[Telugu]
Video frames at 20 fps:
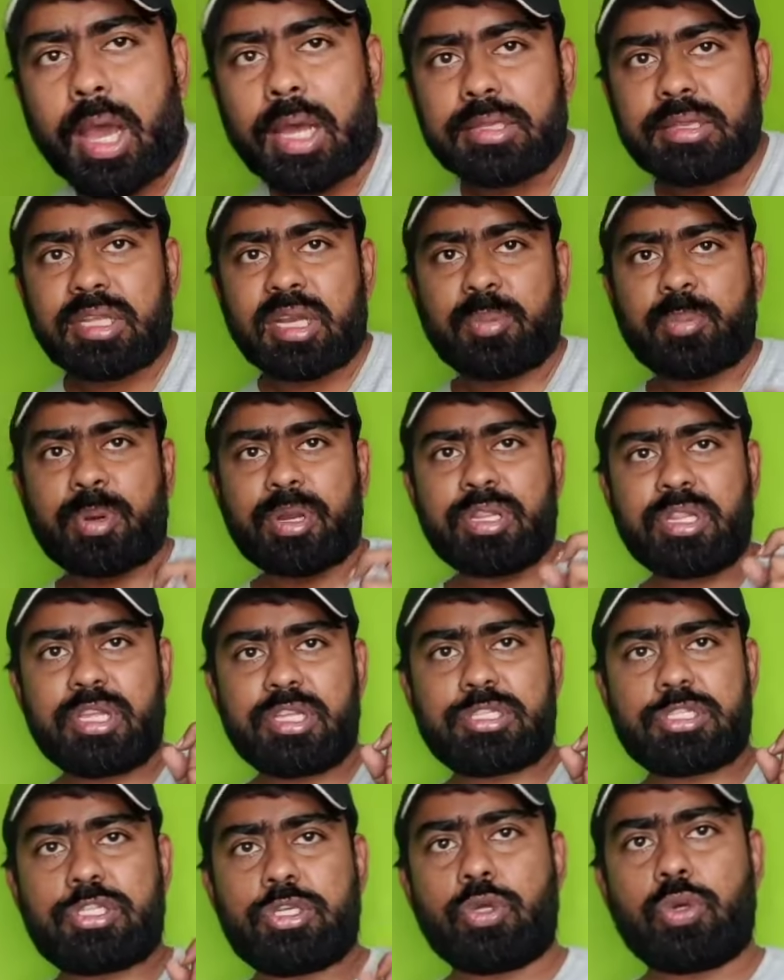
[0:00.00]

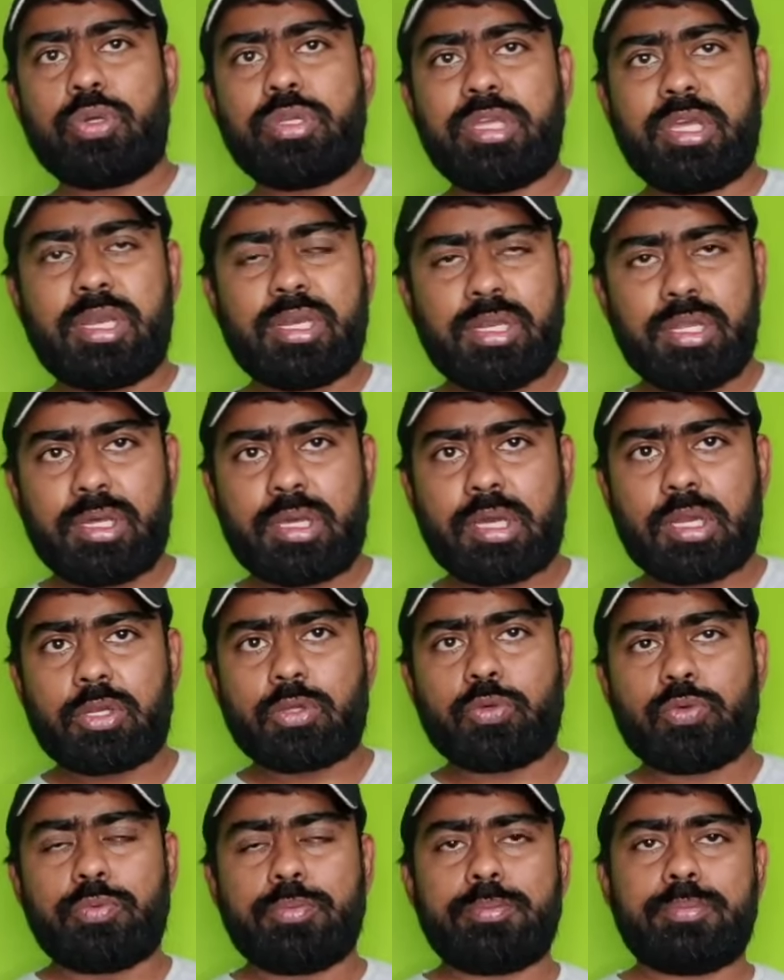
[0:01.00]
ఆంధ్రప్రదేశ్లో
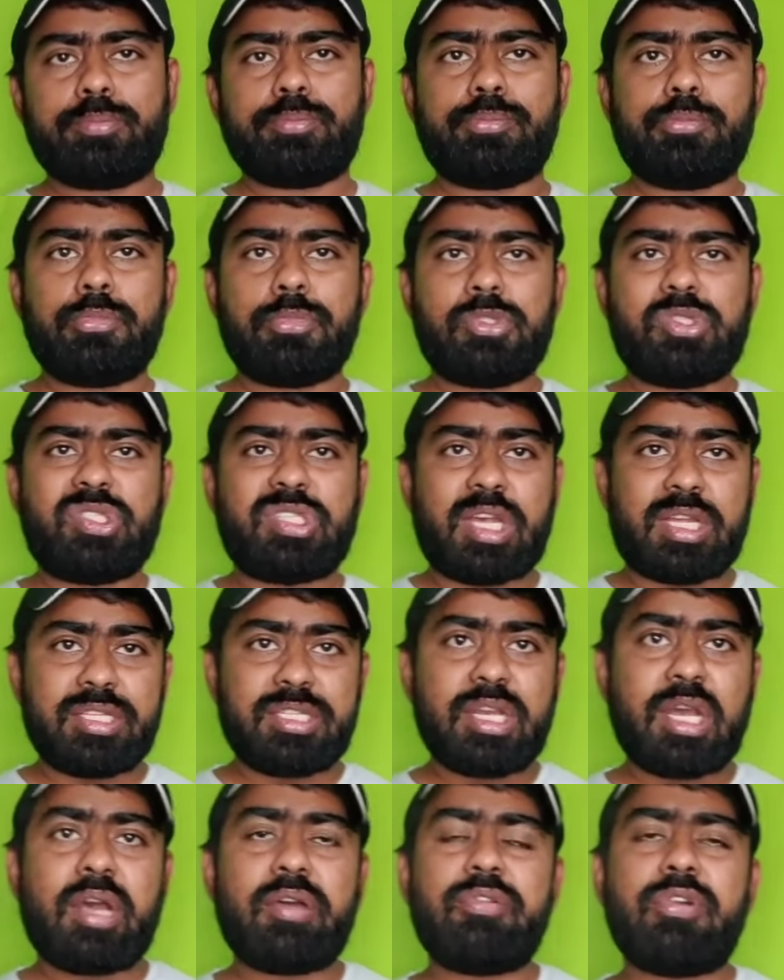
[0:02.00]
ఎన్నికలు
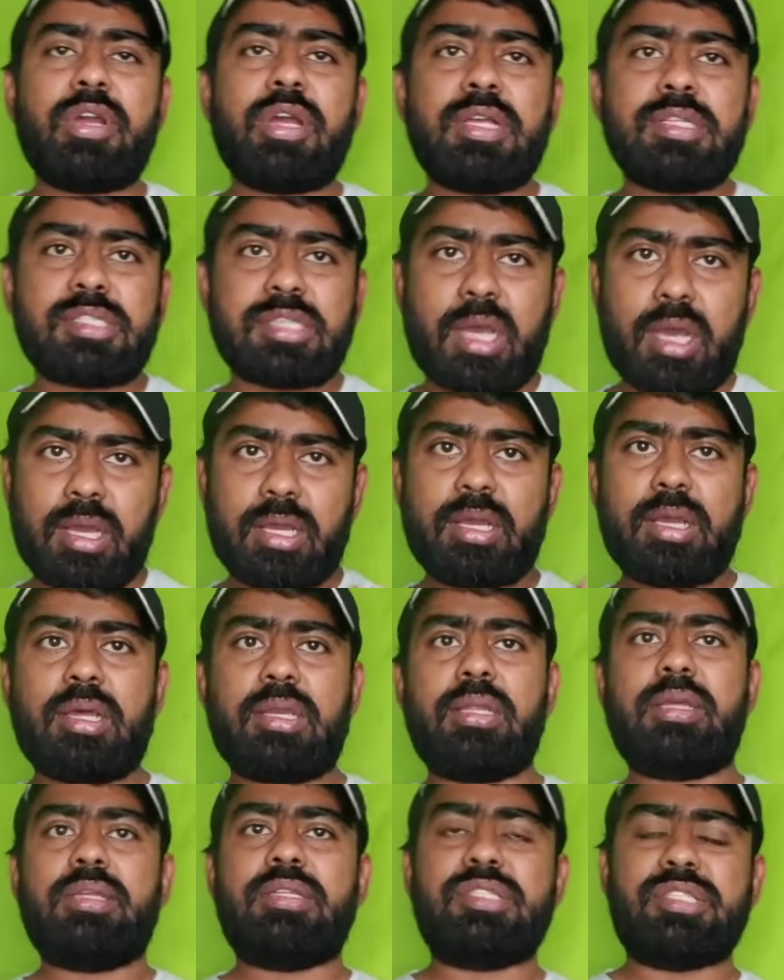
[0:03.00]
సజావుగా
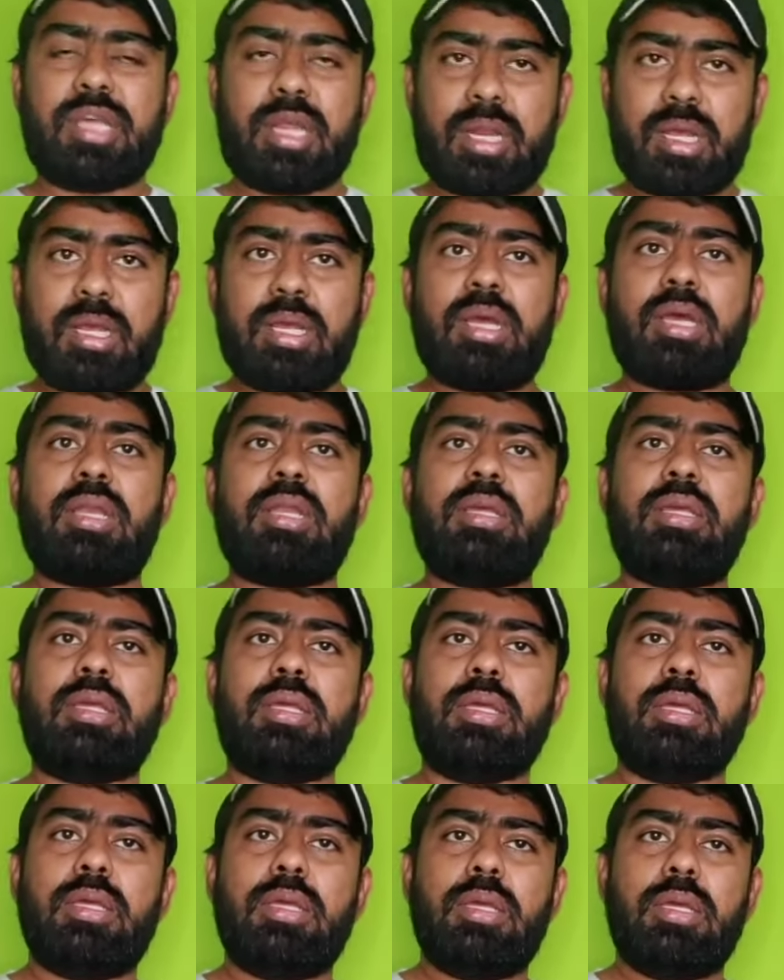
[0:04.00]
సాగాలి జరగాలి
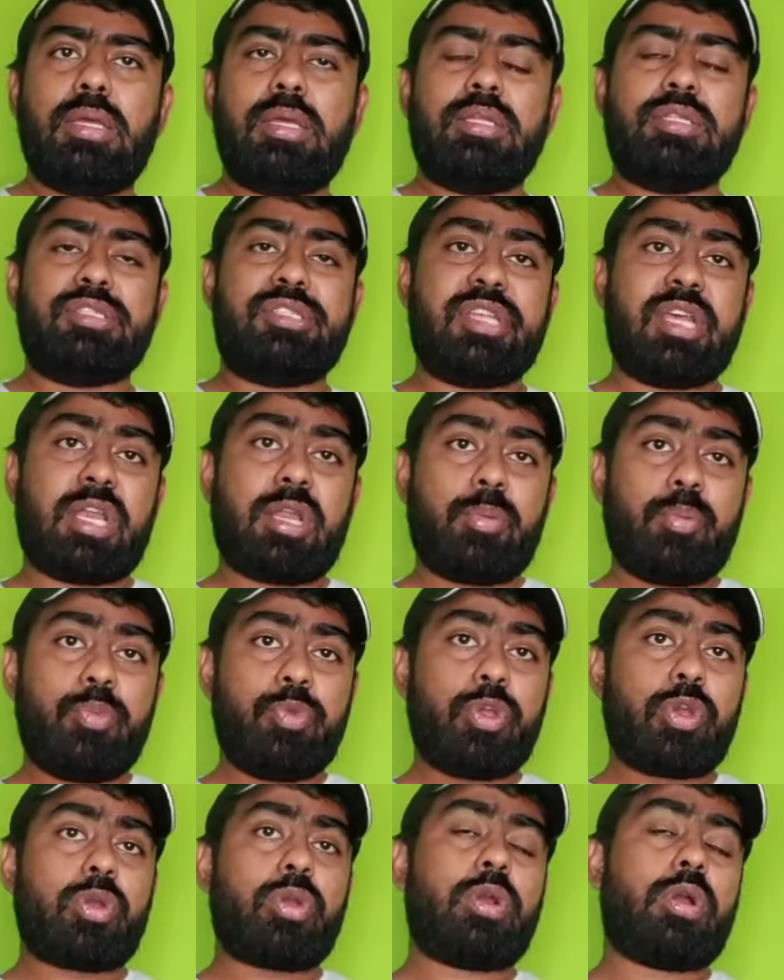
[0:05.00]
జనం
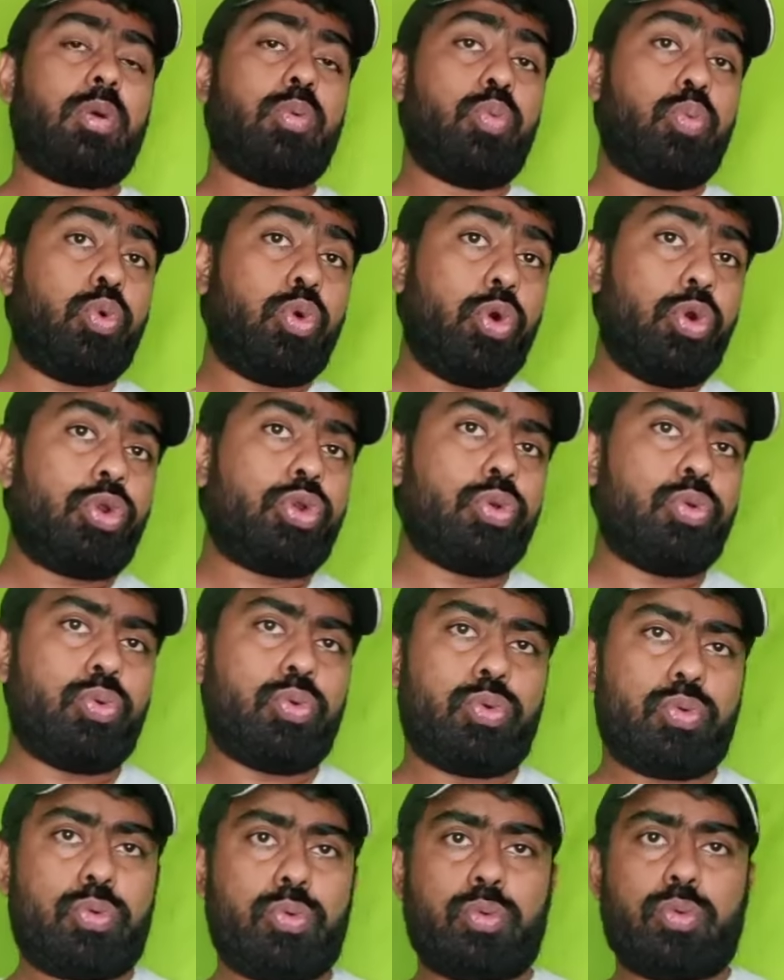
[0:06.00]
యొక్క ఓటు
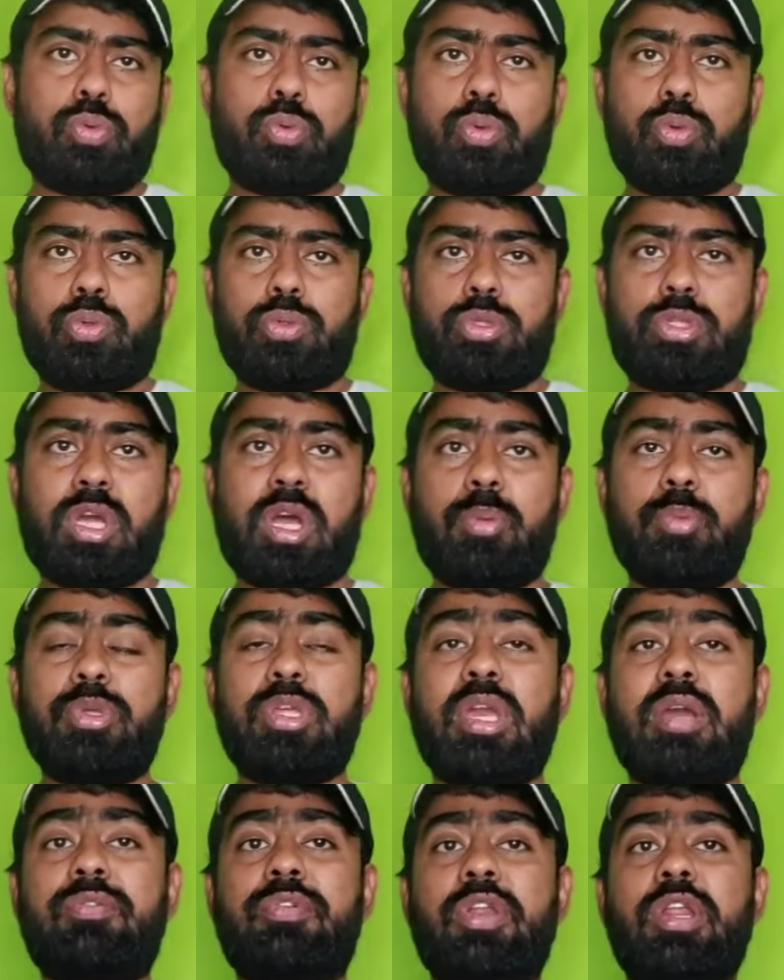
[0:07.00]
తాము
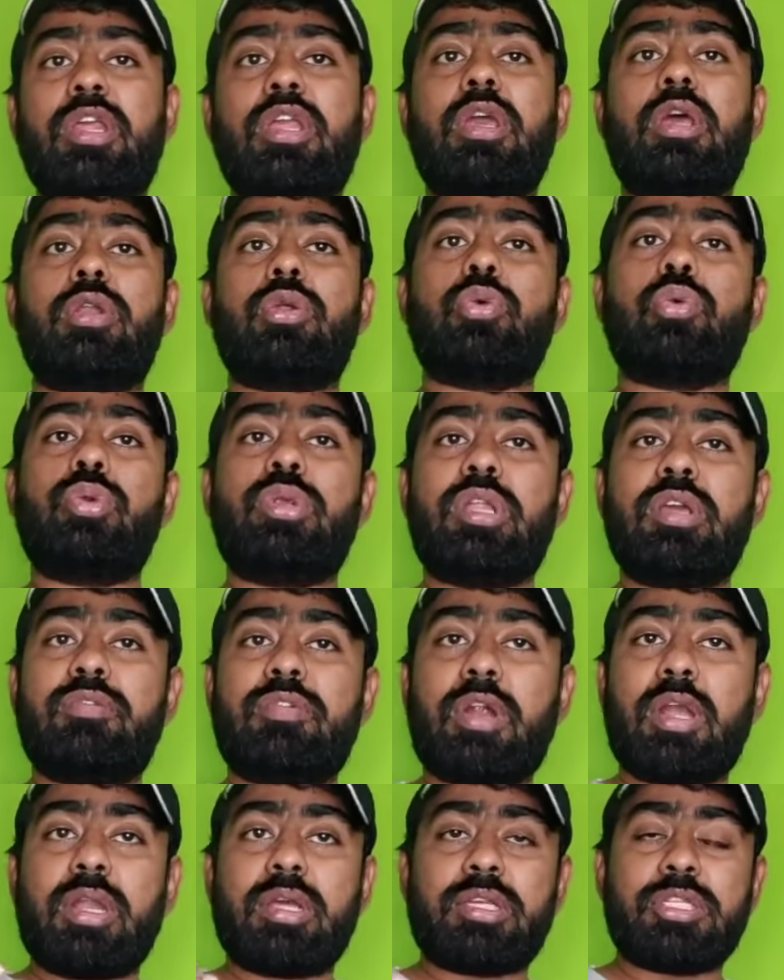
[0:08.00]
ఎవరికి అనుకుంటే
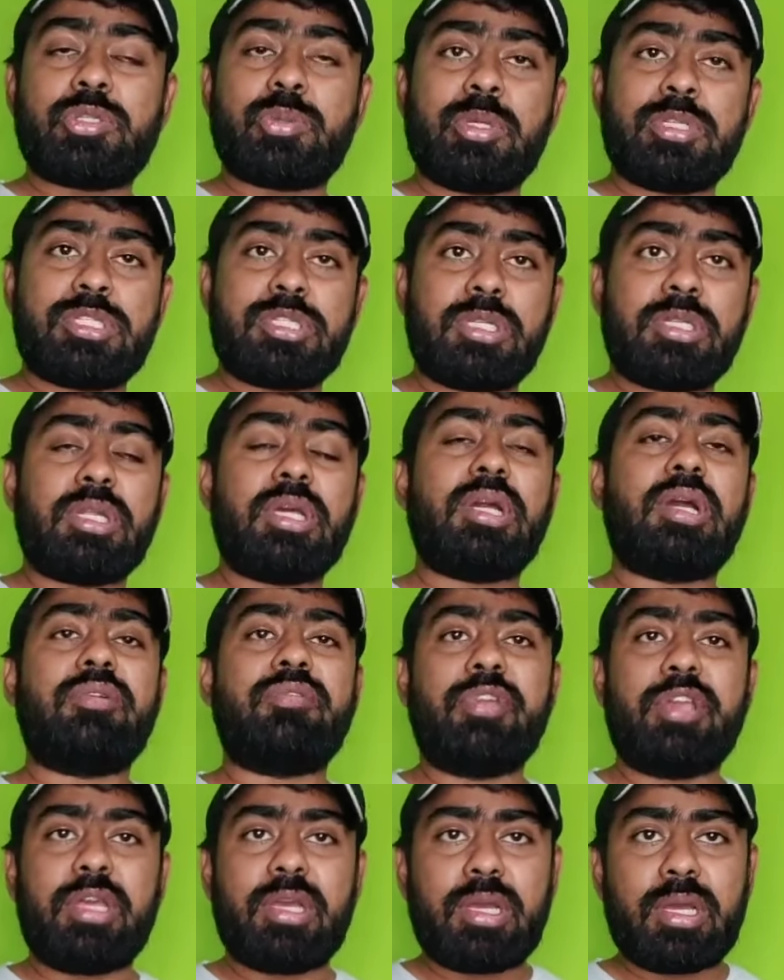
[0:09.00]
వాళ్ళకి స్వచ్ఛందంగా
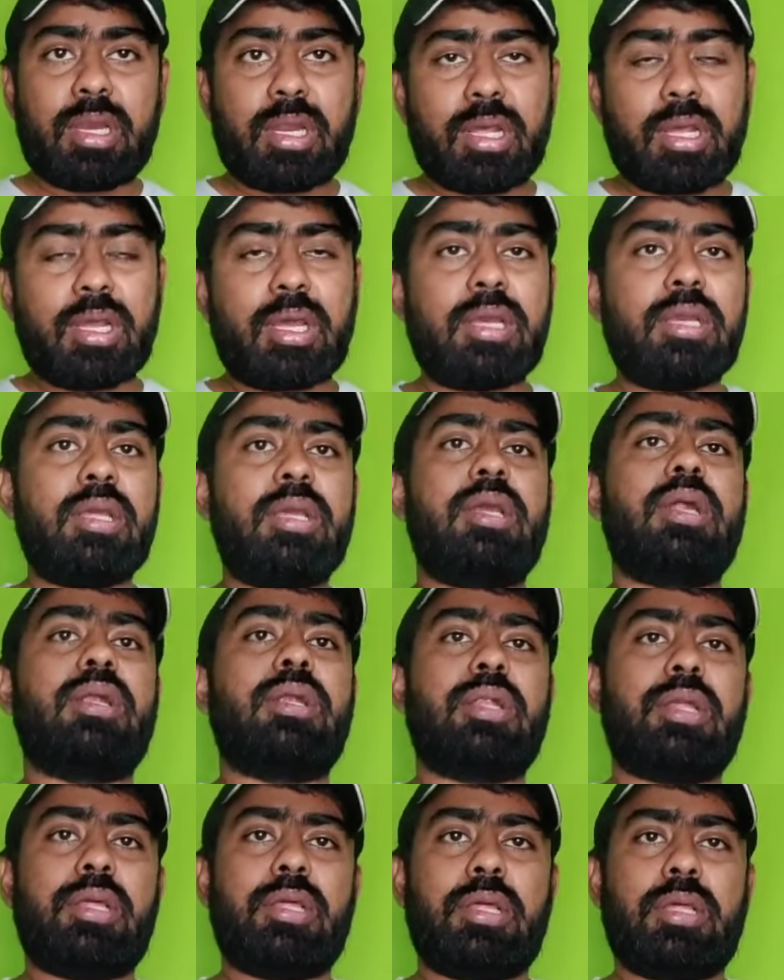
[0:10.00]
వేయగలగాలి
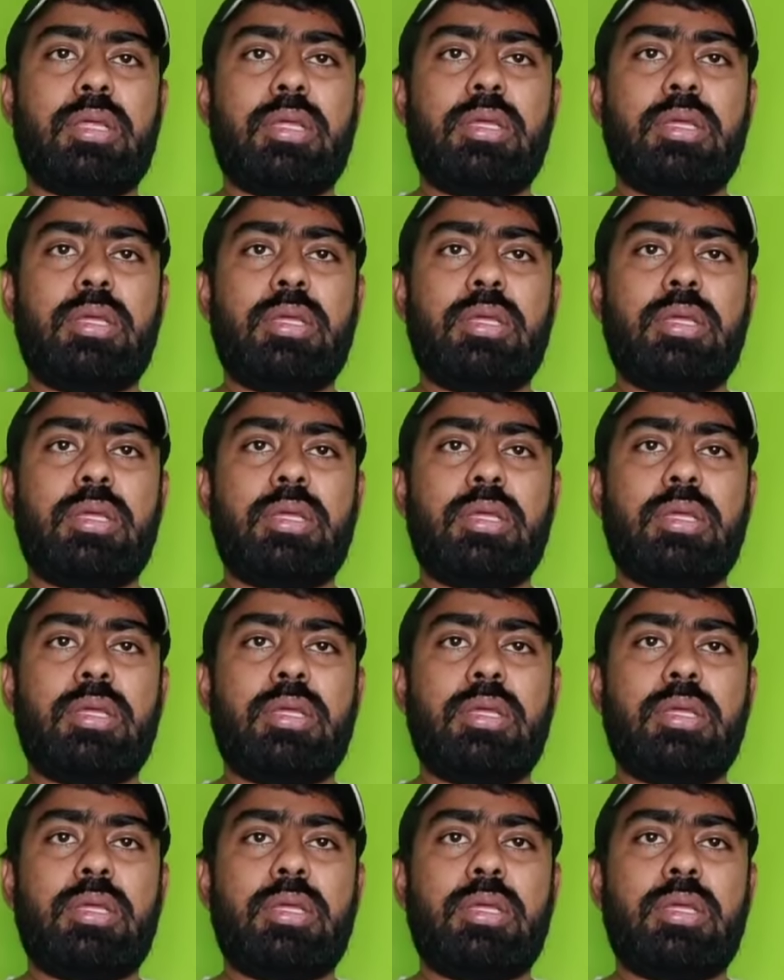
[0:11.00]
అంటే